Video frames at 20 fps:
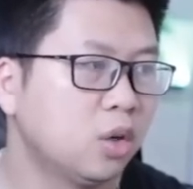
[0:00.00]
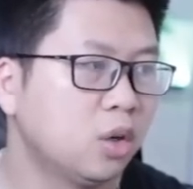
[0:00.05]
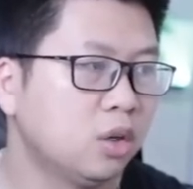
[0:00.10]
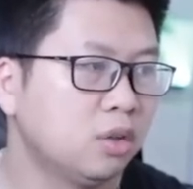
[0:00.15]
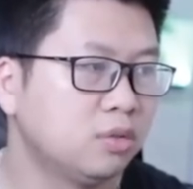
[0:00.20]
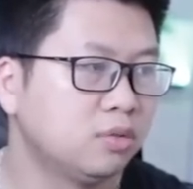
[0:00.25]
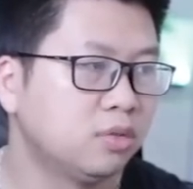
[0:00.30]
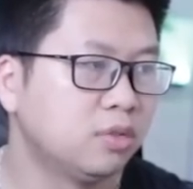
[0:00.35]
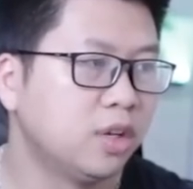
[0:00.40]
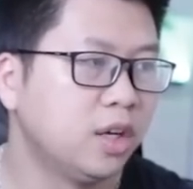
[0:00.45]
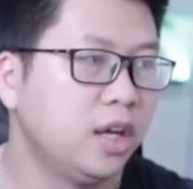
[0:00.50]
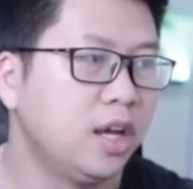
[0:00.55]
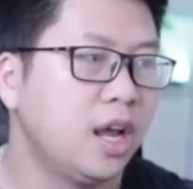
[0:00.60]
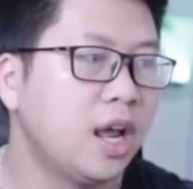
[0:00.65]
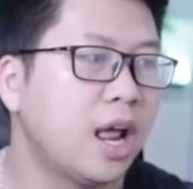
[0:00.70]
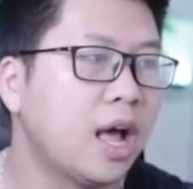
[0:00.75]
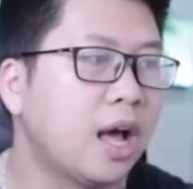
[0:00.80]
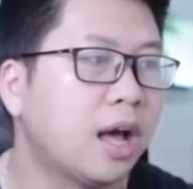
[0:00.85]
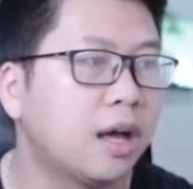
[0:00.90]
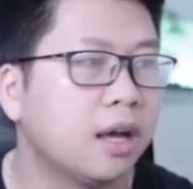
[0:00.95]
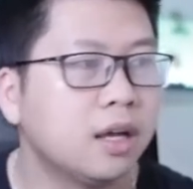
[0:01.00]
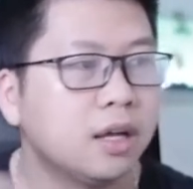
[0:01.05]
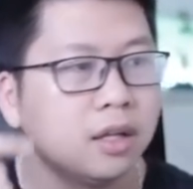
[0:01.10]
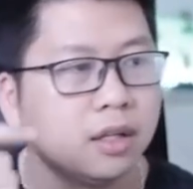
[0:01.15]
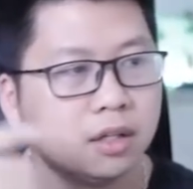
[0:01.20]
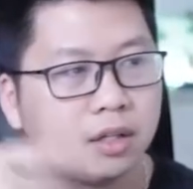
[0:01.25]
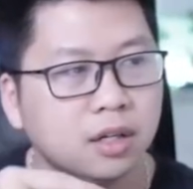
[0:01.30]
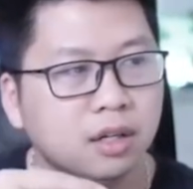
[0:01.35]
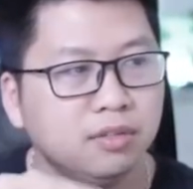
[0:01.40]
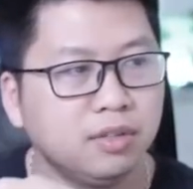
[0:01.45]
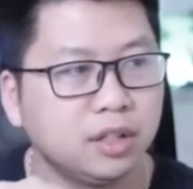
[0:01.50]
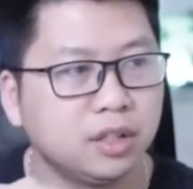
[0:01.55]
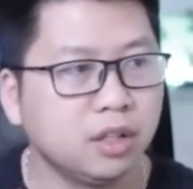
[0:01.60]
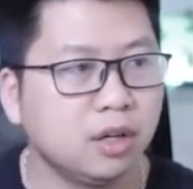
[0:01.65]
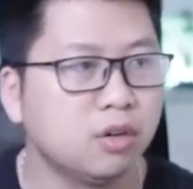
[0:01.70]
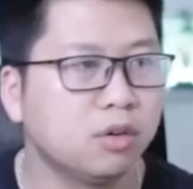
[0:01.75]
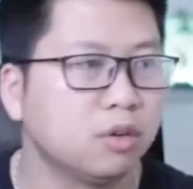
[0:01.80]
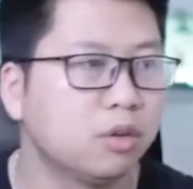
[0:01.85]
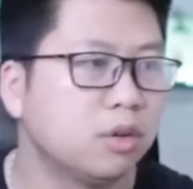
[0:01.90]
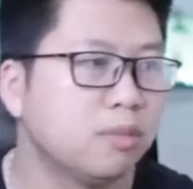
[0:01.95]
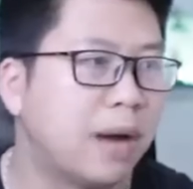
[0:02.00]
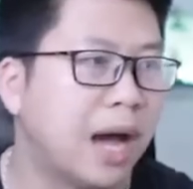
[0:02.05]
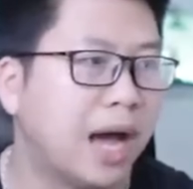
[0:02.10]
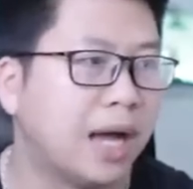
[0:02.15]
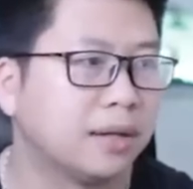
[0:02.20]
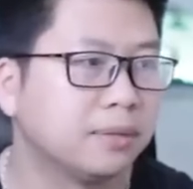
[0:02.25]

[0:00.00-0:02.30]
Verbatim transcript: tốt với à, đơn vị tướng của đội bạn.